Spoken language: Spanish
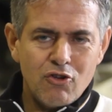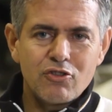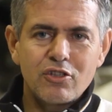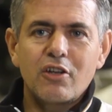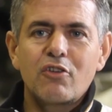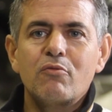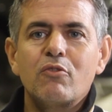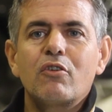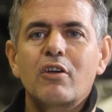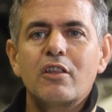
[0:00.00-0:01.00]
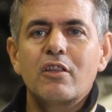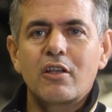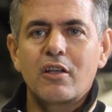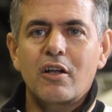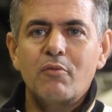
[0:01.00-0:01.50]
consta que hubo
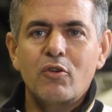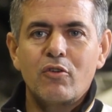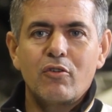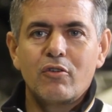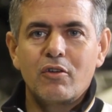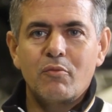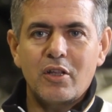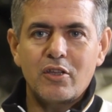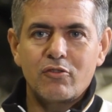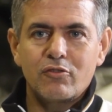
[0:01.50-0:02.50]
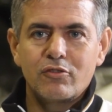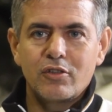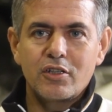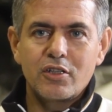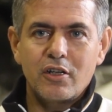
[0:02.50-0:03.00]
gente que cambió neumáticos
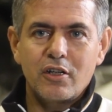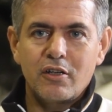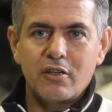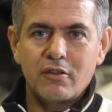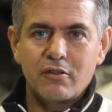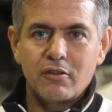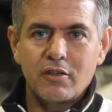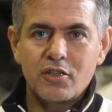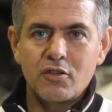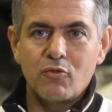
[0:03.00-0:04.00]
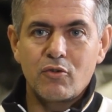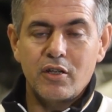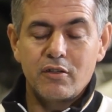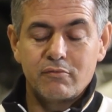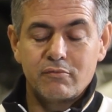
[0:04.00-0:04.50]
en, en ese
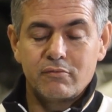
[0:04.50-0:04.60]
bucle.